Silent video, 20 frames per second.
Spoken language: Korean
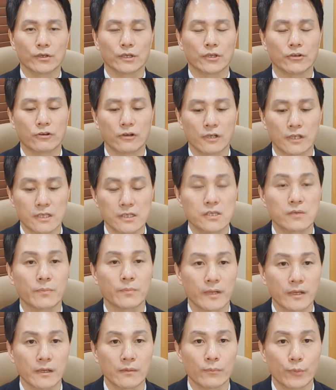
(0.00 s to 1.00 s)
1월
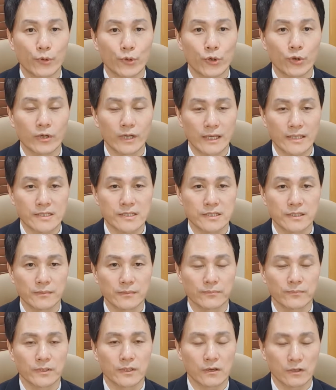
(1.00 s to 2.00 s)
21일 목요일
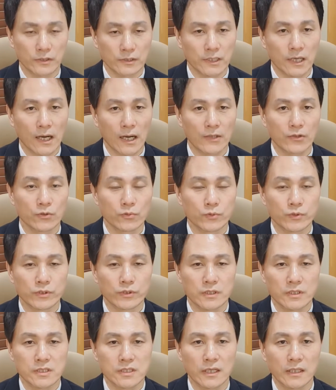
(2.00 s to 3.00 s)
아침 건강한
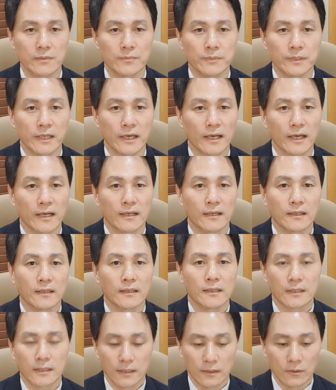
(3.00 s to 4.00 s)
5분 시간입니다.
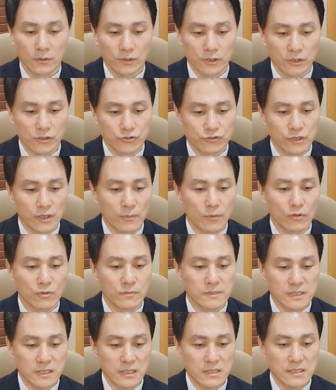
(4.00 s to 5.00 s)
오늘은 누가복음
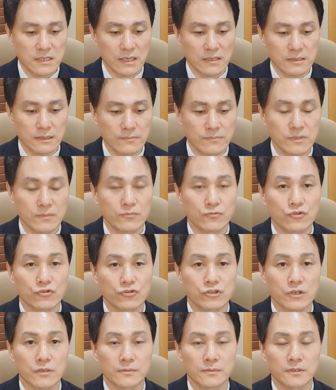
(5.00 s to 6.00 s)
7장
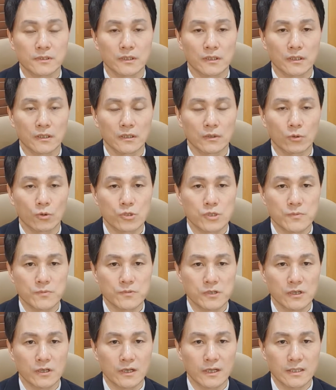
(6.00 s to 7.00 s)
36절부터
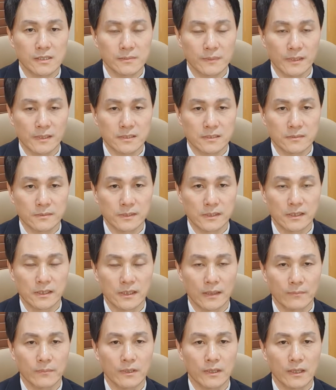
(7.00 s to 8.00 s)
50절까지 말씀을
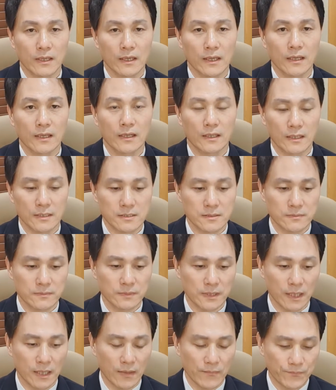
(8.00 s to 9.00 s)
함께
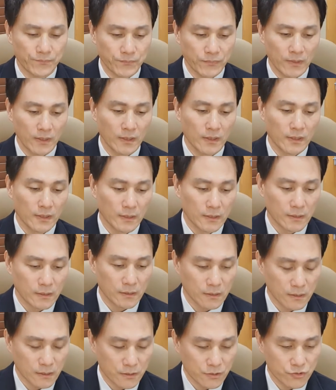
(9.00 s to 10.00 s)
읽겠습니다.
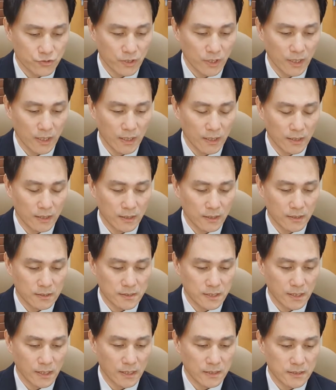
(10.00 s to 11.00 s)
어, 그 중에 어,
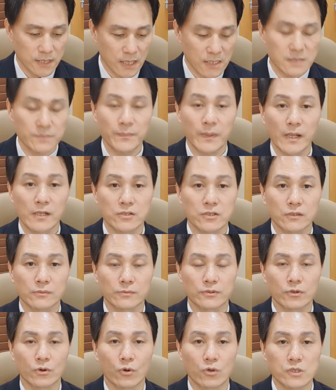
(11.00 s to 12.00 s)
제가
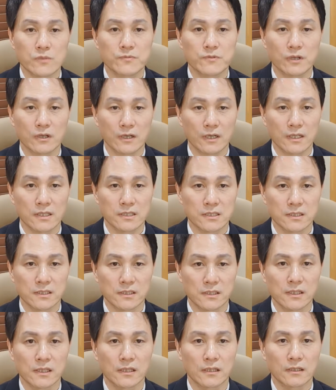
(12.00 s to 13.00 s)
48절부터
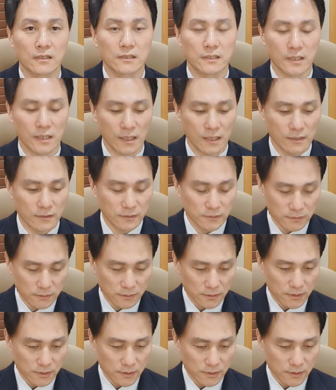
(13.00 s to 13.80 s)
50절까지를 읽어드릴게요.